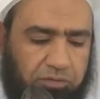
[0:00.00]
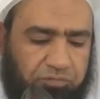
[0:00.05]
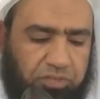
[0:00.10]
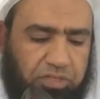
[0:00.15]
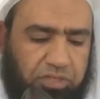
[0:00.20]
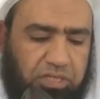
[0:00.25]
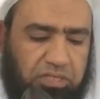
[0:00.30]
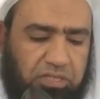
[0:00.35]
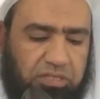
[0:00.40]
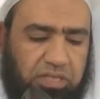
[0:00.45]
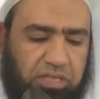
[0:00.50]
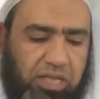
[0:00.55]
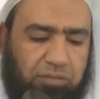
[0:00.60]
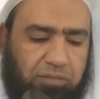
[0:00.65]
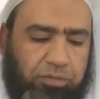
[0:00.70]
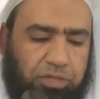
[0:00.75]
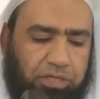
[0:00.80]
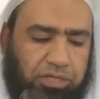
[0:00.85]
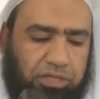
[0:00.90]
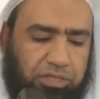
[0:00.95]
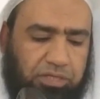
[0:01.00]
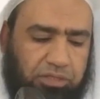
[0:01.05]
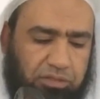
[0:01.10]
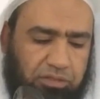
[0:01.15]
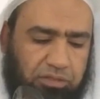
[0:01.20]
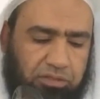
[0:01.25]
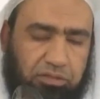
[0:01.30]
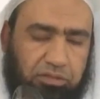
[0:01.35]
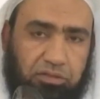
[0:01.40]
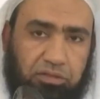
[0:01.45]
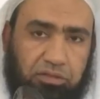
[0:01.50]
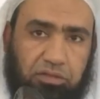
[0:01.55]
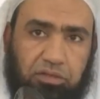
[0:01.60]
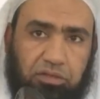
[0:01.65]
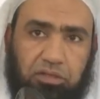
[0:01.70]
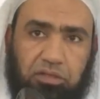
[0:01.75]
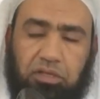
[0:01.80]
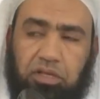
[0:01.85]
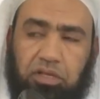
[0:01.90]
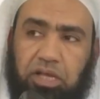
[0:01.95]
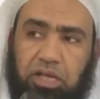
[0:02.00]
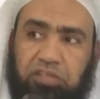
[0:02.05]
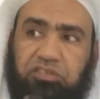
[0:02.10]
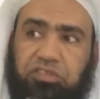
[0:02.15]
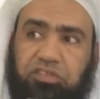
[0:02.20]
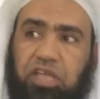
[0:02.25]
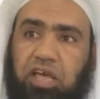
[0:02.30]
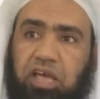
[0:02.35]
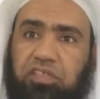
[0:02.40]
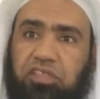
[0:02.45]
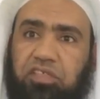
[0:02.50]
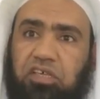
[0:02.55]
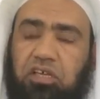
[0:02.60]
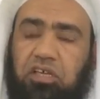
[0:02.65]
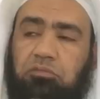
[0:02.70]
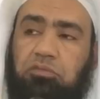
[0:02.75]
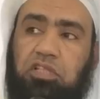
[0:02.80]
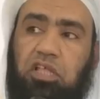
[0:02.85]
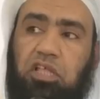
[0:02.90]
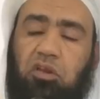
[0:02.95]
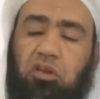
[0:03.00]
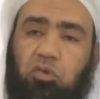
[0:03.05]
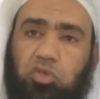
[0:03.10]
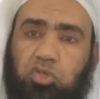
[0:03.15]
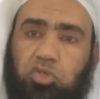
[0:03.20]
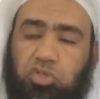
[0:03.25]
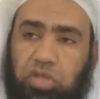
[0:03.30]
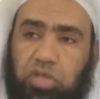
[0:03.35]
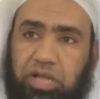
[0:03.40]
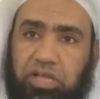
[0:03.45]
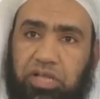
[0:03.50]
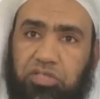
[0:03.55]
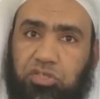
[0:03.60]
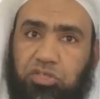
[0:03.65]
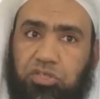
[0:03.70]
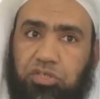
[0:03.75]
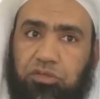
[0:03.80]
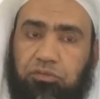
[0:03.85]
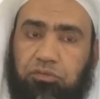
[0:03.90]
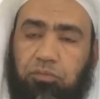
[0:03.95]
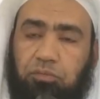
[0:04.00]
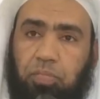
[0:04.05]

في كتابه التحذير من القصاص